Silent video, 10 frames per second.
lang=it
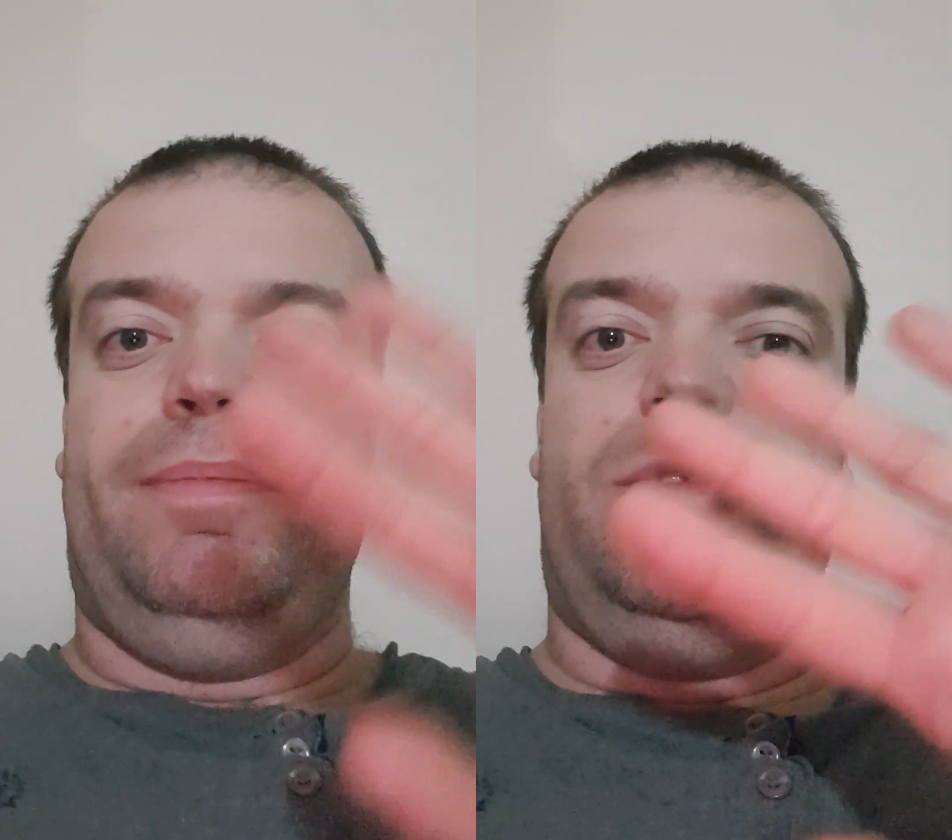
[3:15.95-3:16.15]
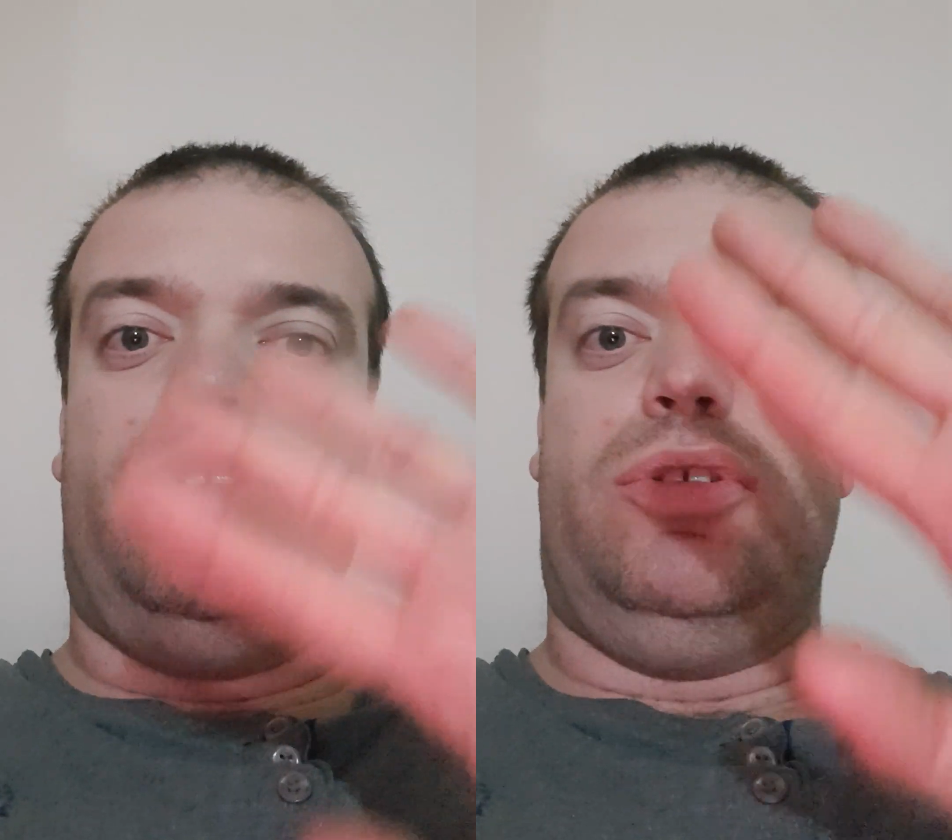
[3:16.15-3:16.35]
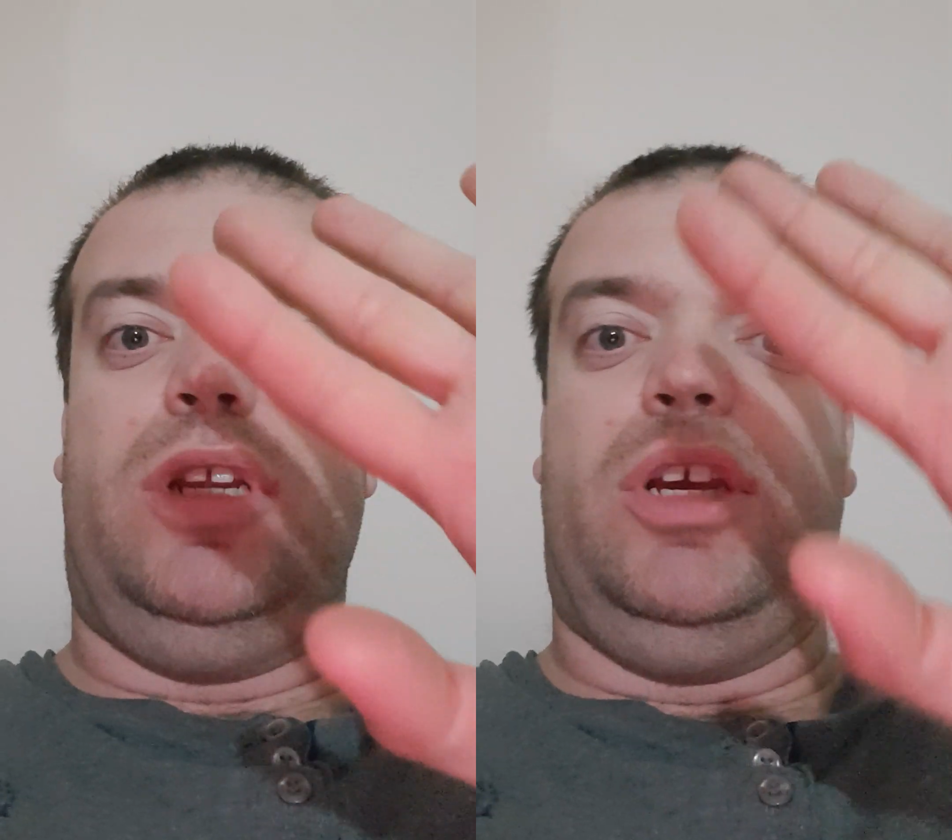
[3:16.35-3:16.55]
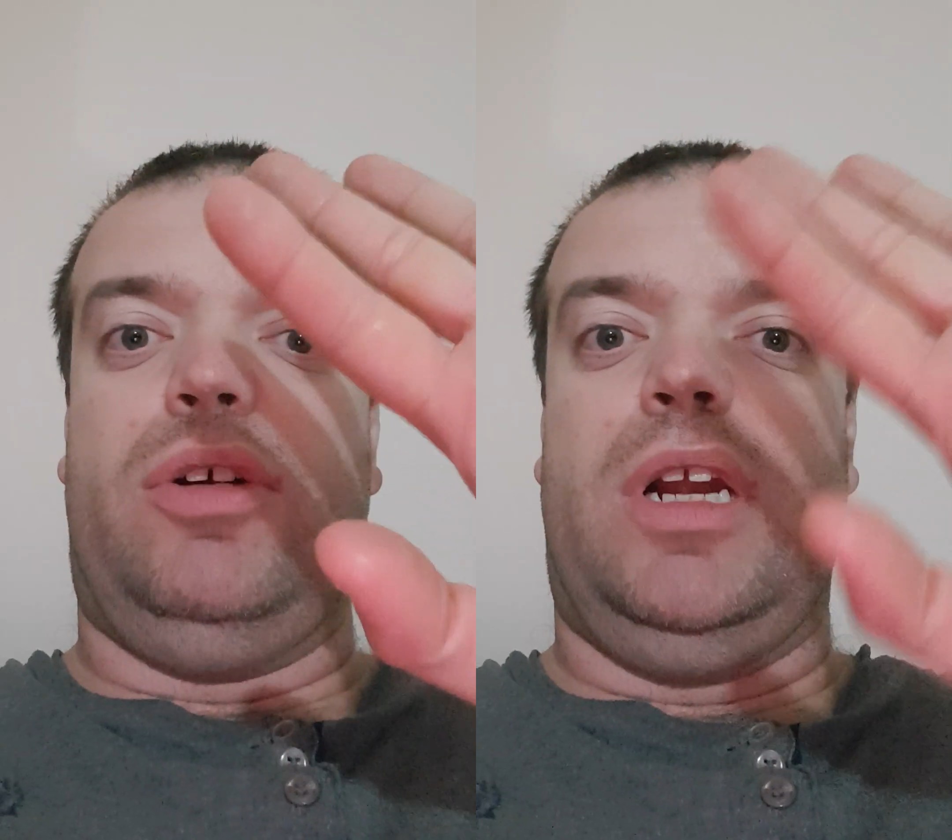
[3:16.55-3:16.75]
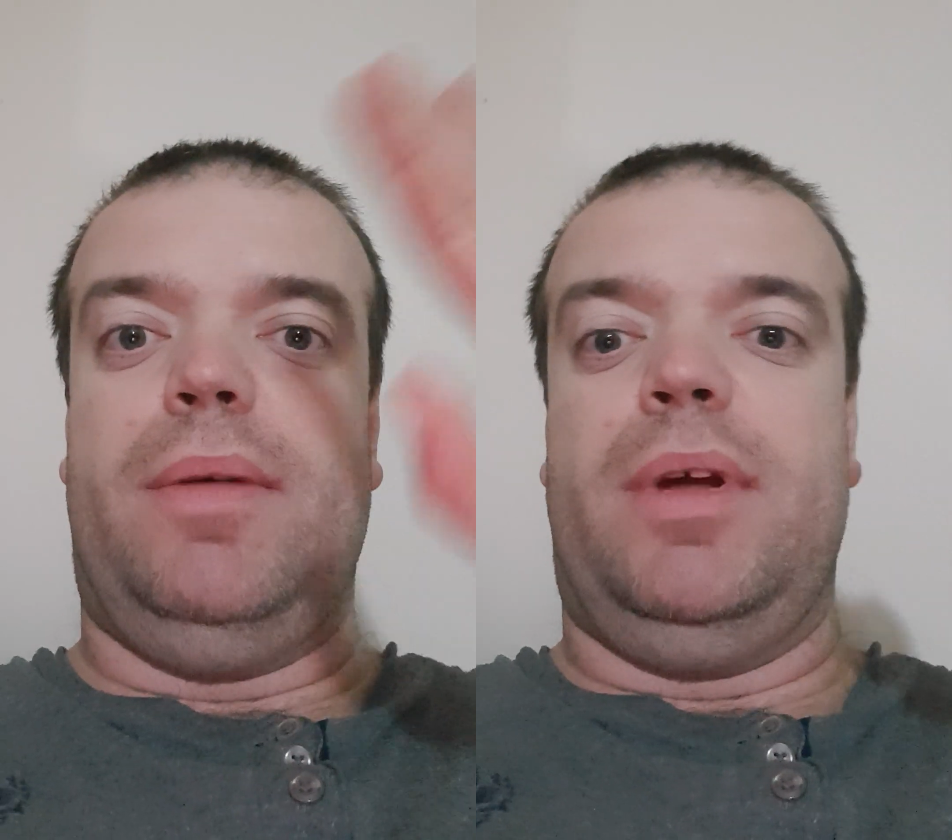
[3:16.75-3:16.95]
Ciao da
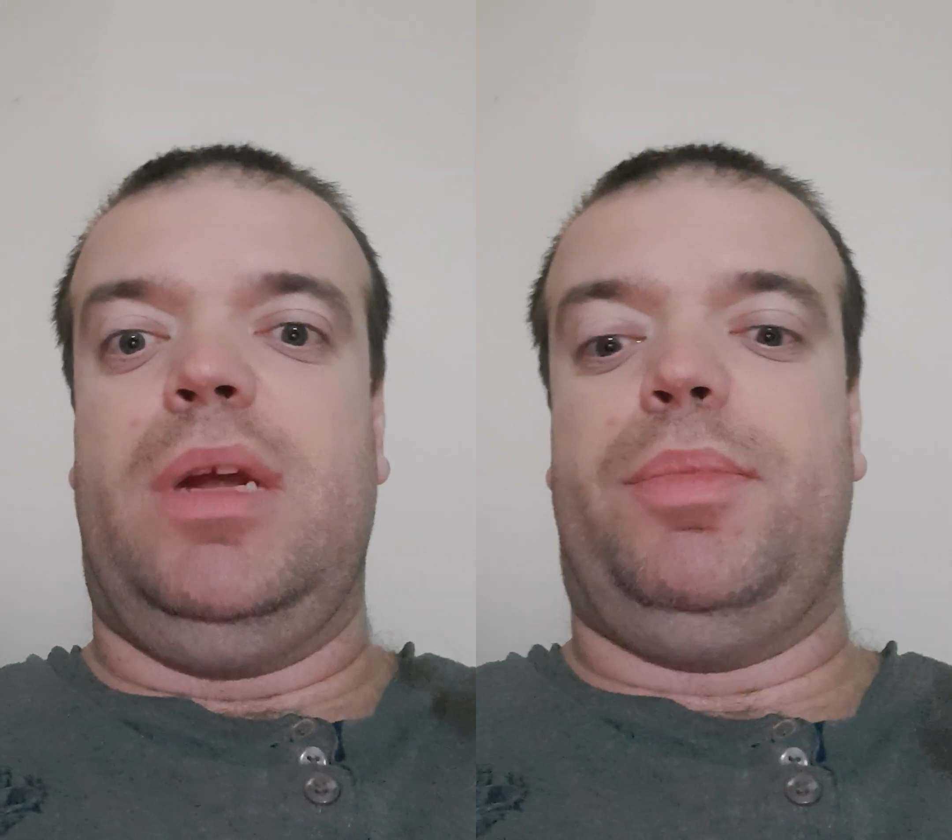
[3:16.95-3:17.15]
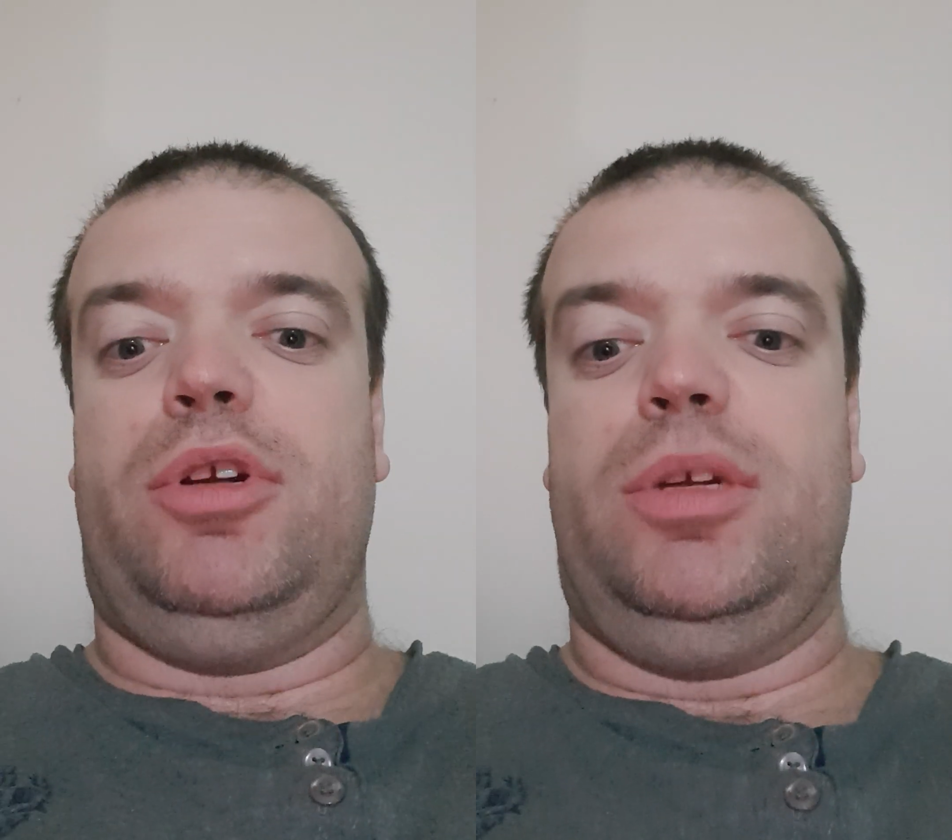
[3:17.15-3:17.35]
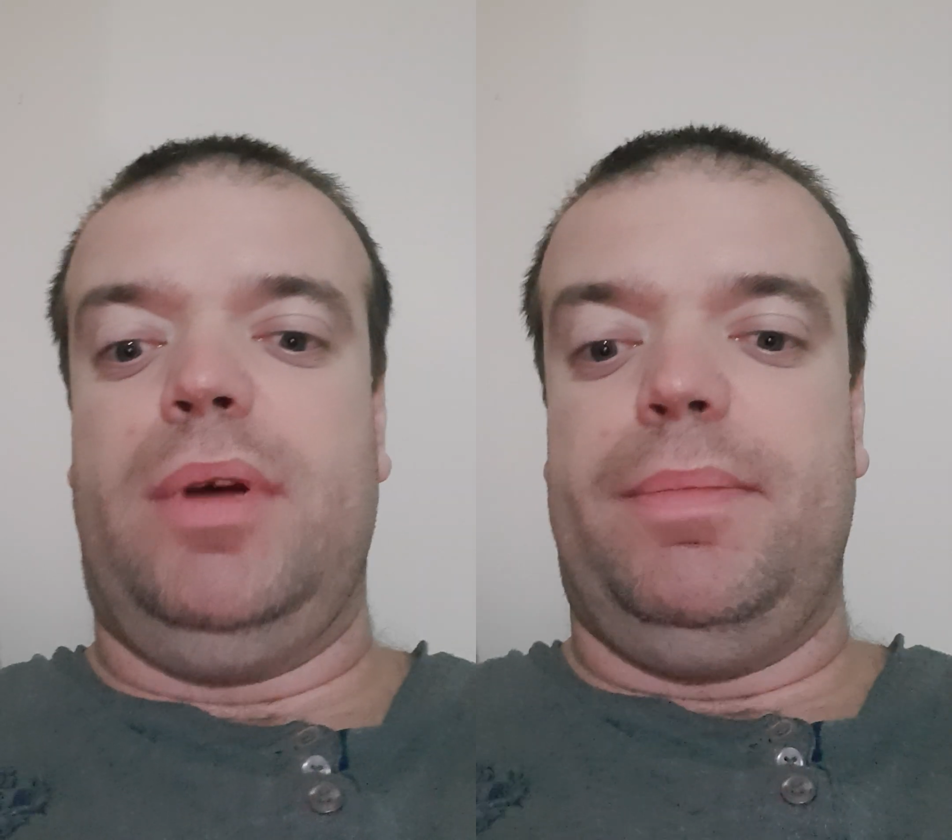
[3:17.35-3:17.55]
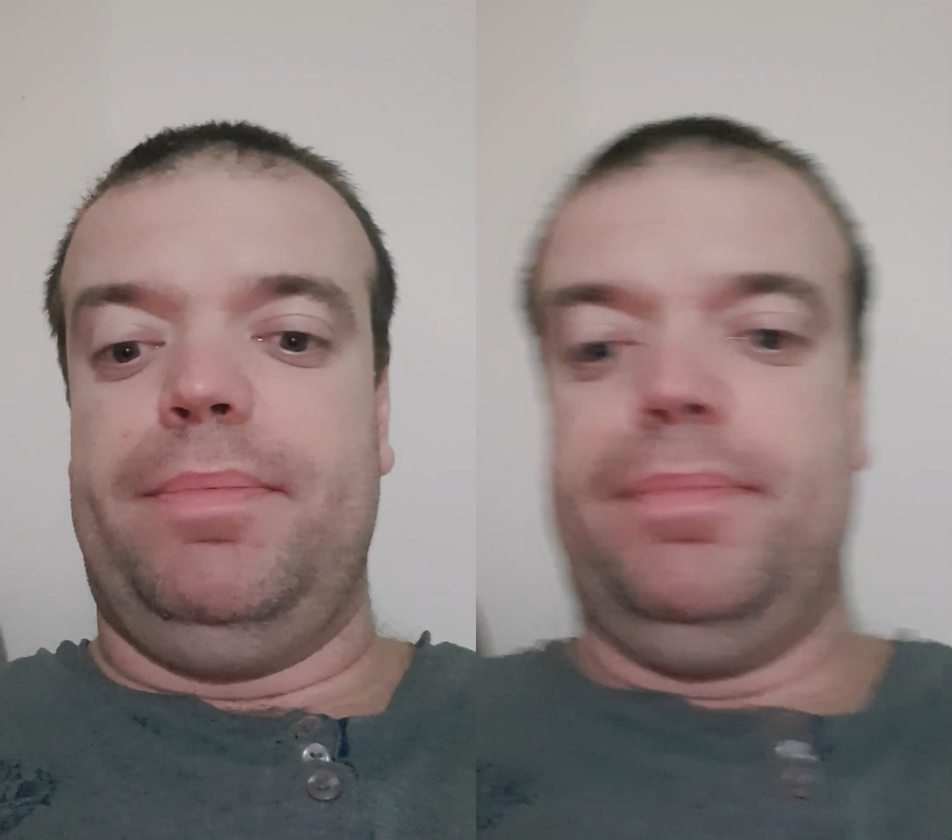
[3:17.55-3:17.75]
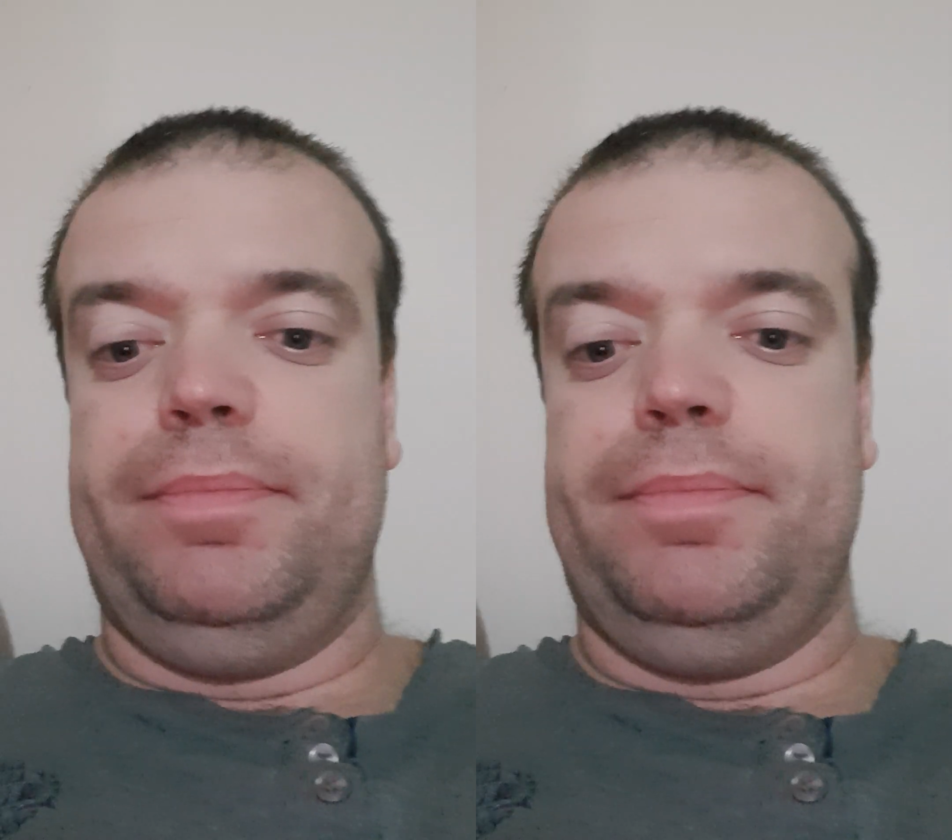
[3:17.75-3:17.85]
Nicola, alla prossima.